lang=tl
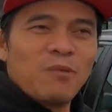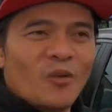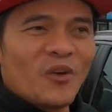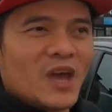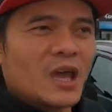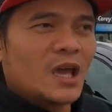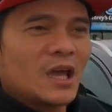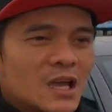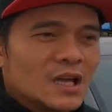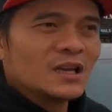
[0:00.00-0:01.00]

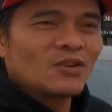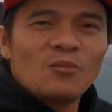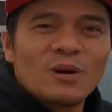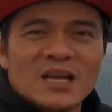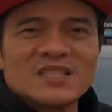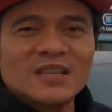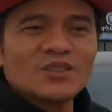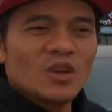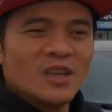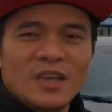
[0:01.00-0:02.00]
buffet eh? Kumbaga sa
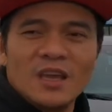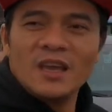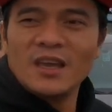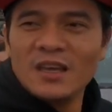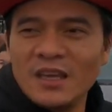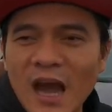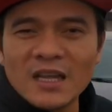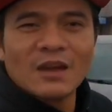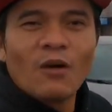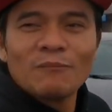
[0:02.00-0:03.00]
ano, eh,
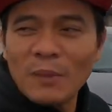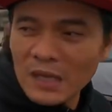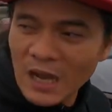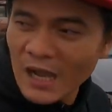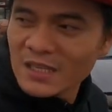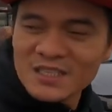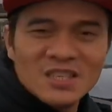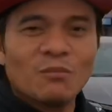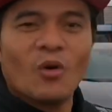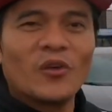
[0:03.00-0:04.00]
ihataw ang pagkain
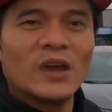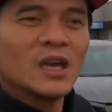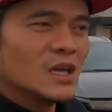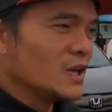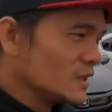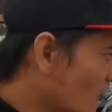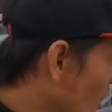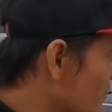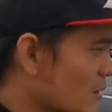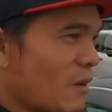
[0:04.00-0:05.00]
kasi buffet. Hindi
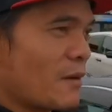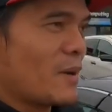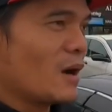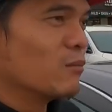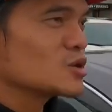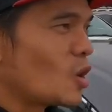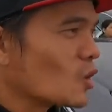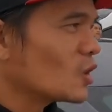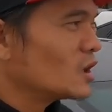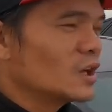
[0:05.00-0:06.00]
kayo
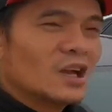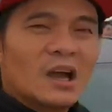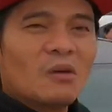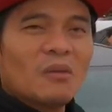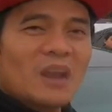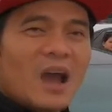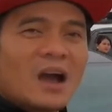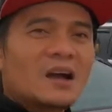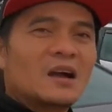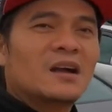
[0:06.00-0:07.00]
magpapakabusog. Tapos Wala.
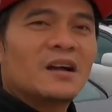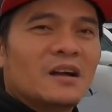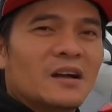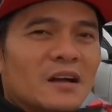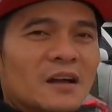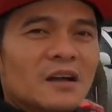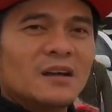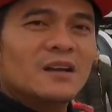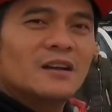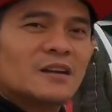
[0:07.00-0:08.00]
kayo naman ni Maya
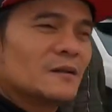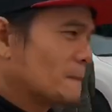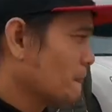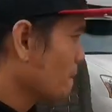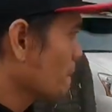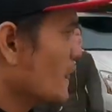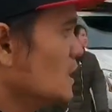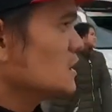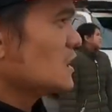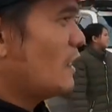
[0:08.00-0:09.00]
bukas sa
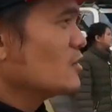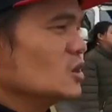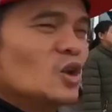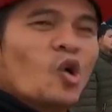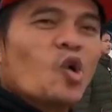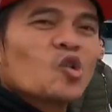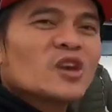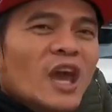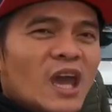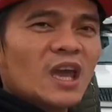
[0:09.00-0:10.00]
Tao,
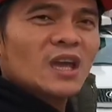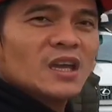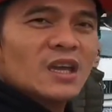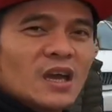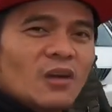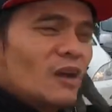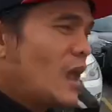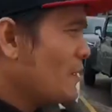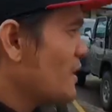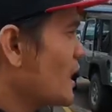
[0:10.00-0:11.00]
lugi.
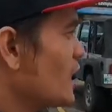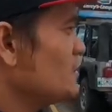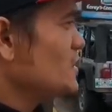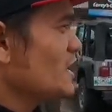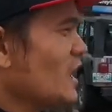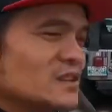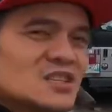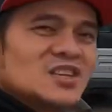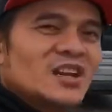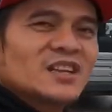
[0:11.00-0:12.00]
Wala mga kaibigan,
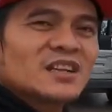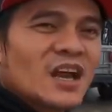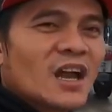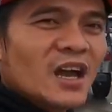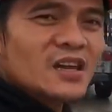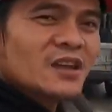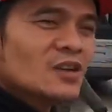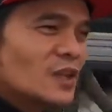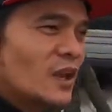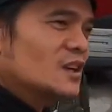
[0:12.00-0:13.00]
hindi sila nagkakakain.
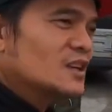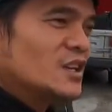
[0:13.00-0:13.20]
Ako talagang